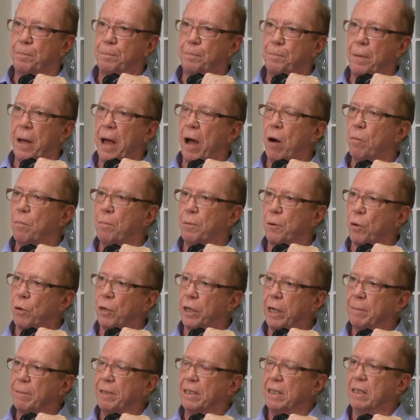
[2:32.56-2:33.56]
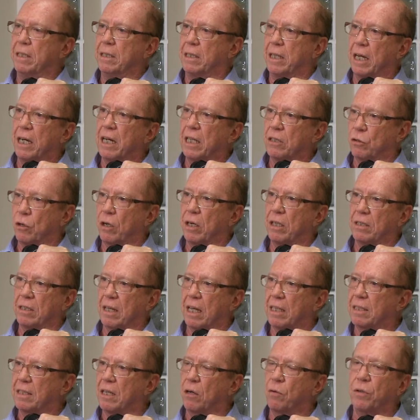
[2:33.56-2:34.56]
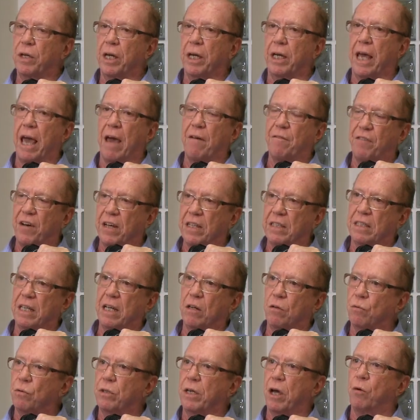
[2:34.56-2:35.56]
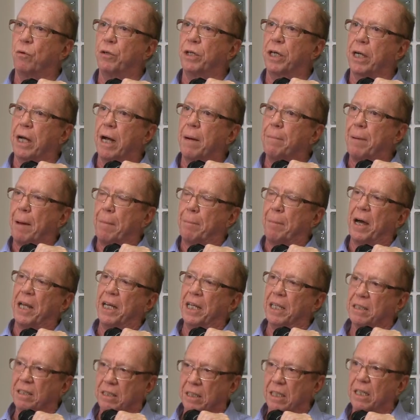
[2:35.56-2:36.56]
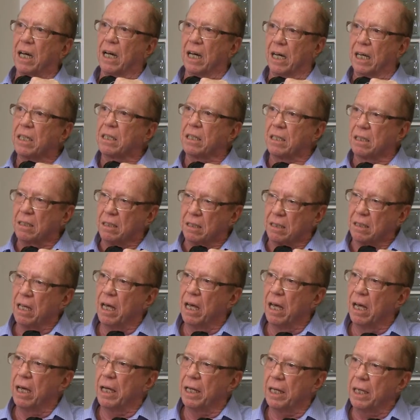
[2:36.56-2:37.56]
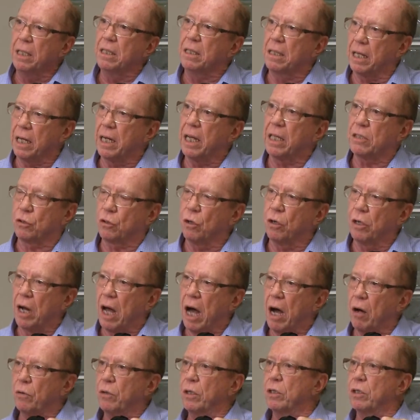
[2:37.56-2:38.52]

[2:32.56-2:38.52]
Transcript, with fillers: é um programa de internacionalização que quer fazer com que a Unicamp apareça em rankings internacional.